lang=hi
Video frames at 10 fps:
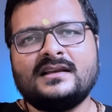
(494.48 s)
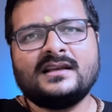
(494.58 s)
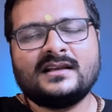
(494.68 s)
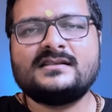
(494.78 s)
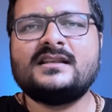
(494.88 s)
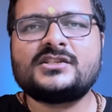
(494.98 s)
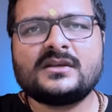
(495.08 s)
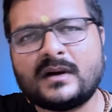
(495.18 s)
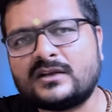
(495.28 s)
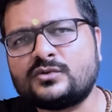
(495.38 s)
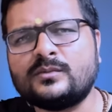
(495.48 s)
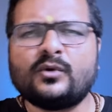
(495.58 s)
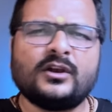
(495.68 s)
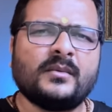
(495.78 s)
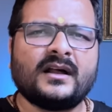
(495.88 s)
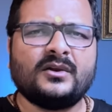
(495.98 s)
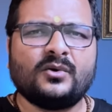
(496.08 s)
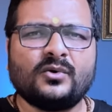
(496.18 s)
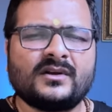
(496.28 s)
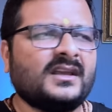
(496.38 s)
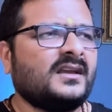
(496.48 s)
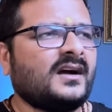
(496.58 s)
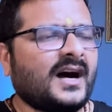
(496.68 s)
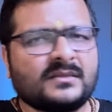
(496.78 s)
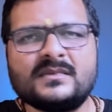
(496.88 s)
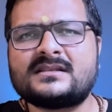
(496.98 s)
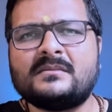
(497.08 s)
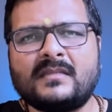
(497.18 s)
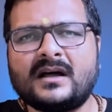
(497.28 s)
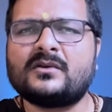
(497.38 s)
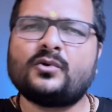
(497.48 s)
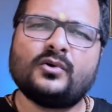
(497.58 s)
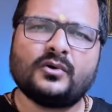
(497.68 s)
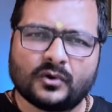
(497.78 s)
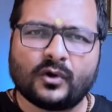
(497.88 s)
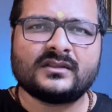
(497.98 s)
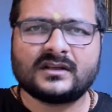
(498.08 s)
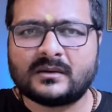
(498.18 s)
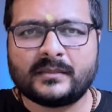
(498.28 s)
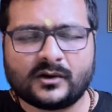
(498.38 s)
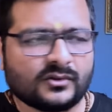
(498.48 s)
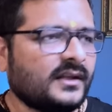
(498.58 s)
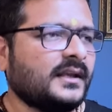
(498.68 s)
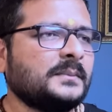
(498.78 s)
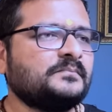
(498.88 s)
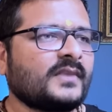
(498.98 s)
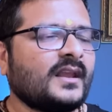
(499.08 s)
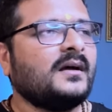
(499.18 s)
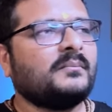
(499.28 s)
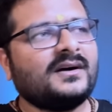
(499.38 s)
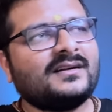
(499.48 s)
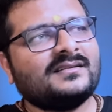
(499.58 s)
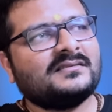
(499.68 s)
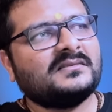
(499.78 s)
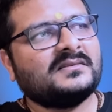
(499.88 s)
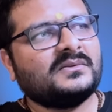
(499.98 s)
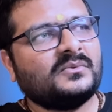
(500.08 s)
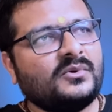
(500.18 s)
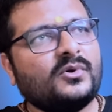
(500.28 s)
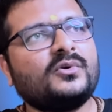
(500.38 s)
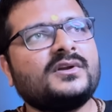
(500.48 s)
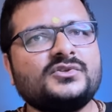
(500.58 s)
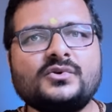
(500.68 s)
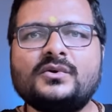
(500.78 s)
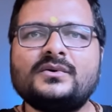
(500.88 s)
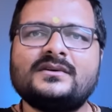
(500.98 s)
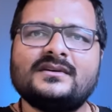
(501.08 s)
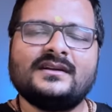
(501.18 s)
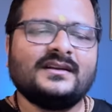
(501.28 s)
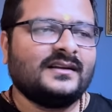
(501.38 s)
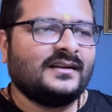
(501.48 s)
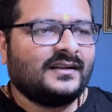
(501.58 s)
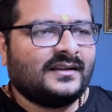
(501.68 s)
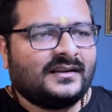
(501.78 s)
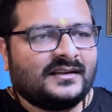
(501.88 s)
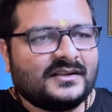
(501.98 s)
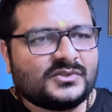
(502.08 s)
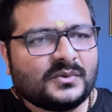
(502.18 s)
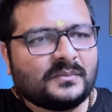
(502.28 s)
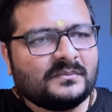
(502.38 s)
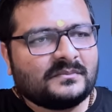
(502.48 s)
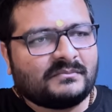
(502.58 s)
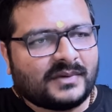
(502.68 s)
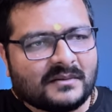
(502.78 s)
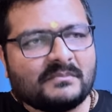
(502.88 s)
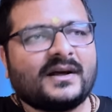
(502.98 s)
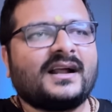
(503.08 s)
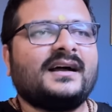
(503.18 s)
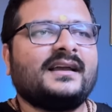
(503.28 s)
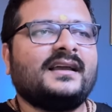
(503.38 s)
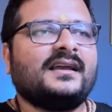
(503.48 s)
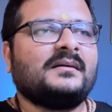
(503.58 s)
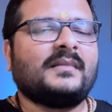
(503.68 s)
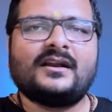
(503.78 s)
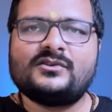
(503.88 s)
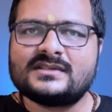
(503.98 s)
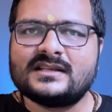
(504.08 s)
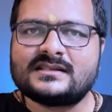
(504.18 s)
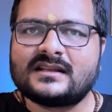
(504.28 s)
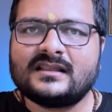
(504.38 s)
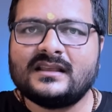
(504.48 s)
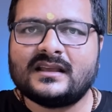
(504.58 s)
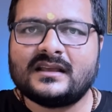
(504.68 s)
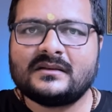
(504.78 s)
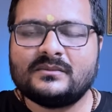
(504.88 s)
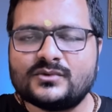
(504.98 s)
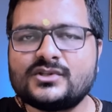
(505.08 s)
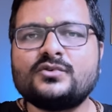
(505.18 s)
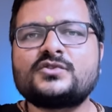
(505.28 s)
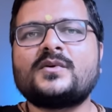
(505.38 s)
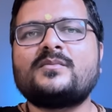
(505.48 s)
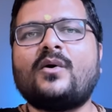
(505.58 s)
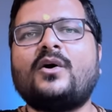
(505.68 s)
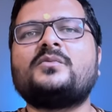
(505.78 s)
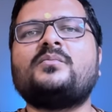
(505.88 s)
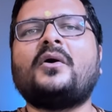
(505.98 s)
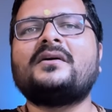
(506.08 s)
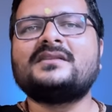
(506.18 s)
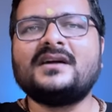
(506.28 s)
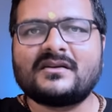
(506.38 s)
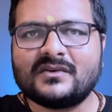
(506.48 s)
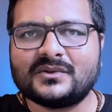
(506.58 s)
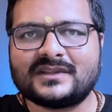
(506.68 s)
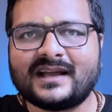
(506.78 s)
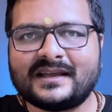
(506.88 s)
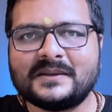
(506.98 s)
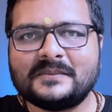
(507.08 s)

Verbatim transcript: इस देश के मासूम भोले भाले लोगों के आत्मसम्मान को रौंद कर पैरों तले पर उन लोगों की जो ये जो परंपरा है हमारे जो संस्कृति है मुझे तो उस पर बहुत बहुत गर्व होता है